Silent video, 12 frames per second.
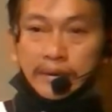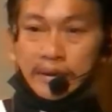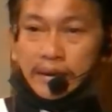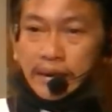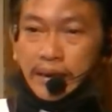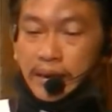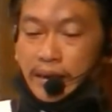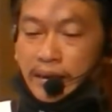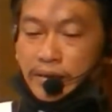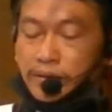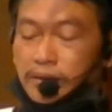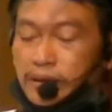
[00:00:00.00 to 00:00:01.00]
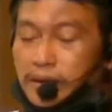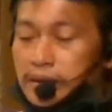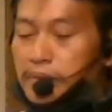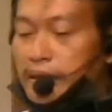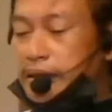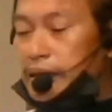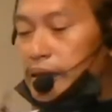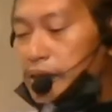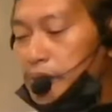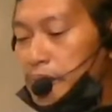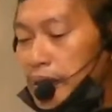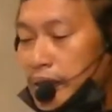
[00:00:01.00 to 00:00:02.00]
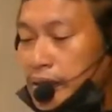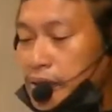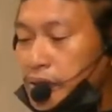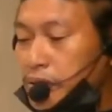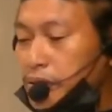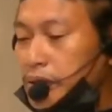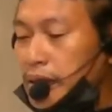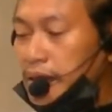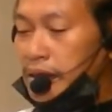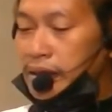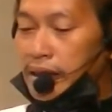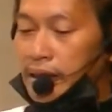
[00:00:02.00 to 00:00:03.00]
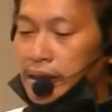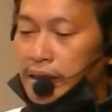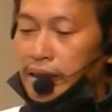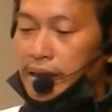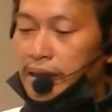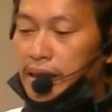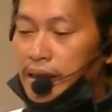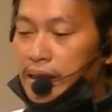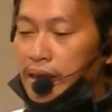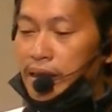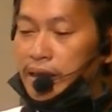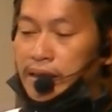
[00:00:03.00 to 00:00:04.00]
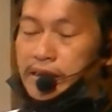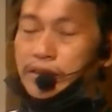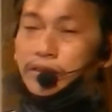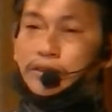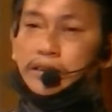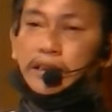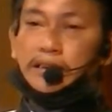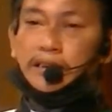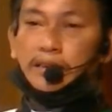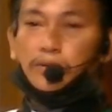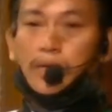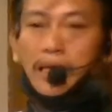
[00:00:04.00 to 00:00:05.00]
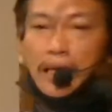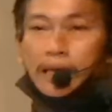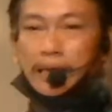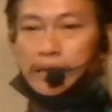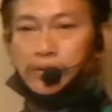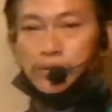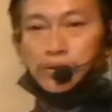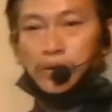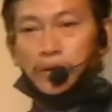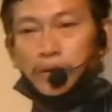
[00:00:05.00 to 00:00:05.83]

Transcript: Ang atong ebanghelyo mga igsoon nag hisgot ni sa duha kasugo.